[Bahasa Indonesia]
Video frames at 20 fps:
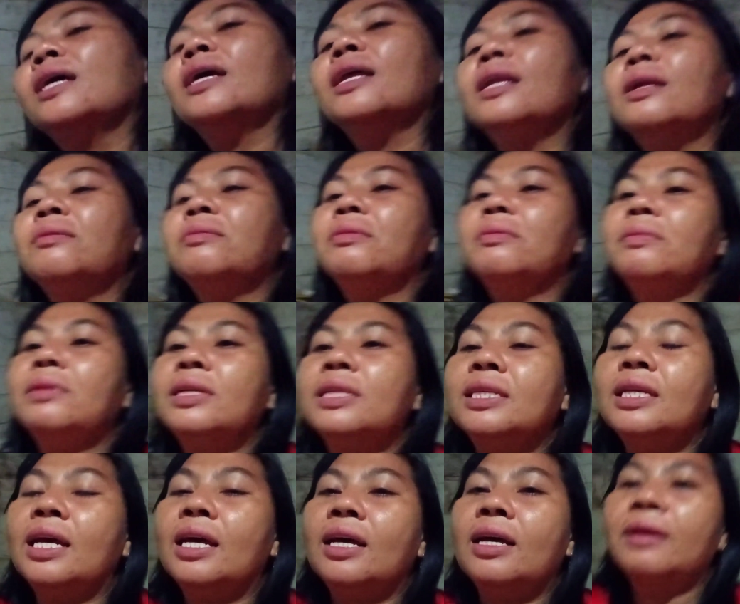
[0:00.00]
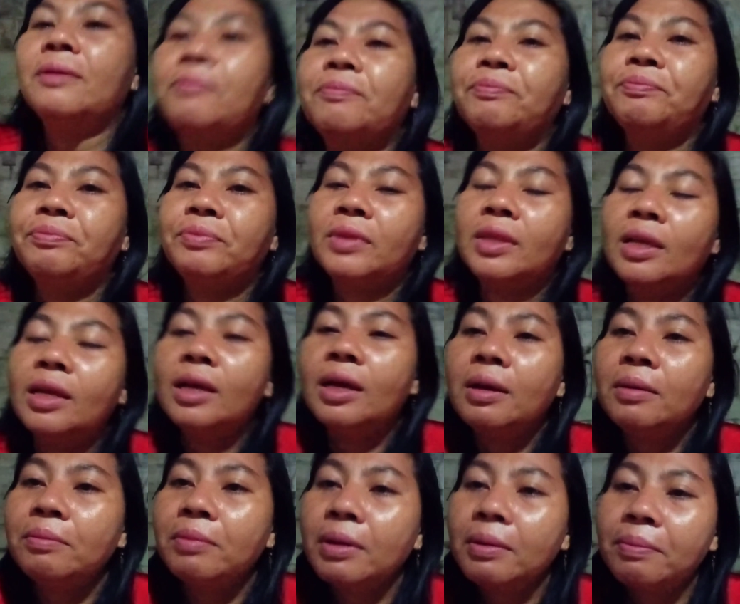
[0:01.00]
kene pemirsa
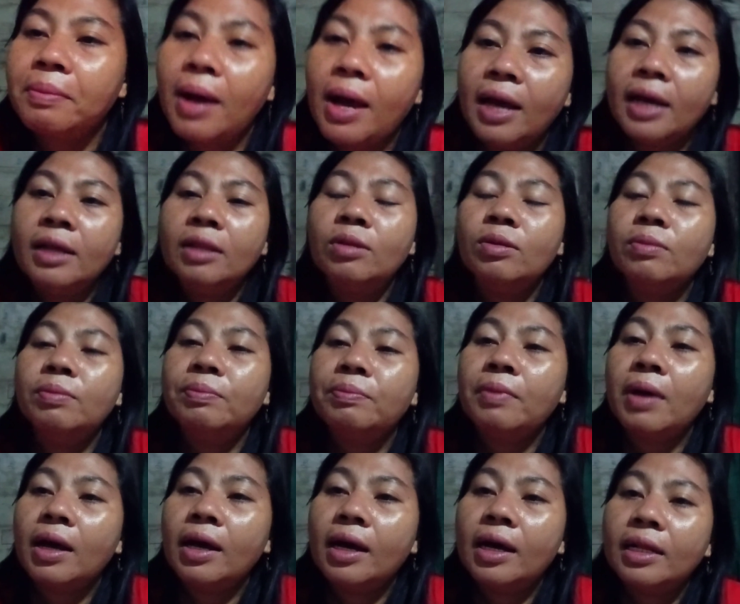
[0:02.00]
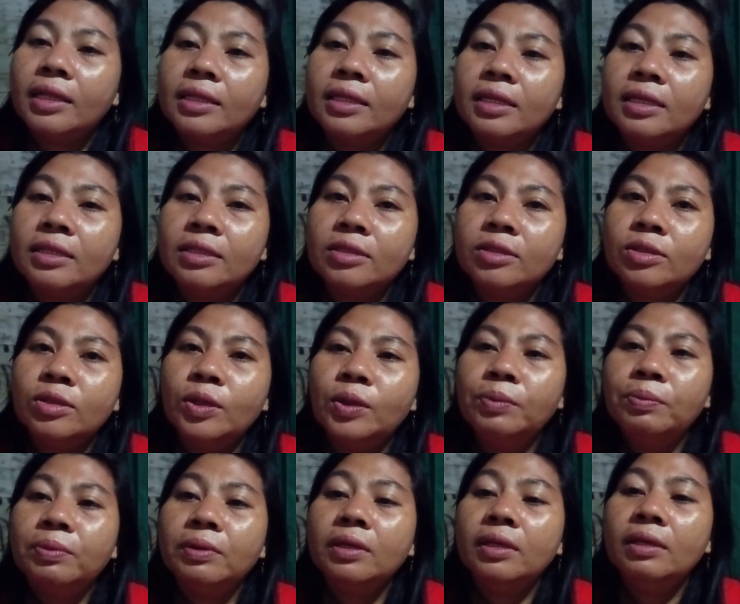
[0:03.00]
bapak itu mangkat kerja
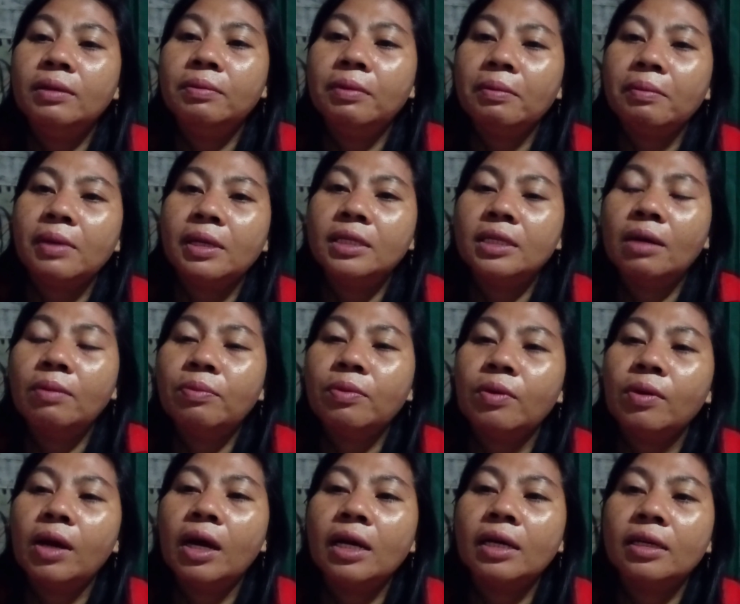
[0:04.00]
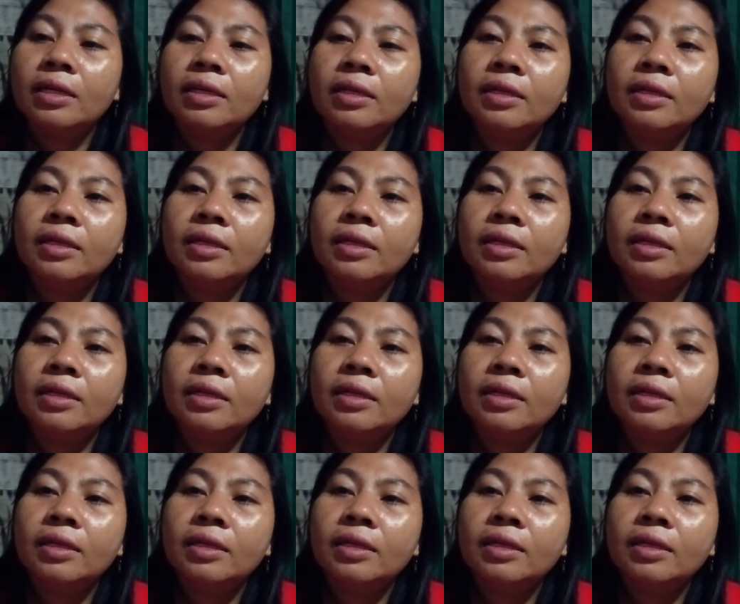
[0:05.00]
bengi pemirsa bongkar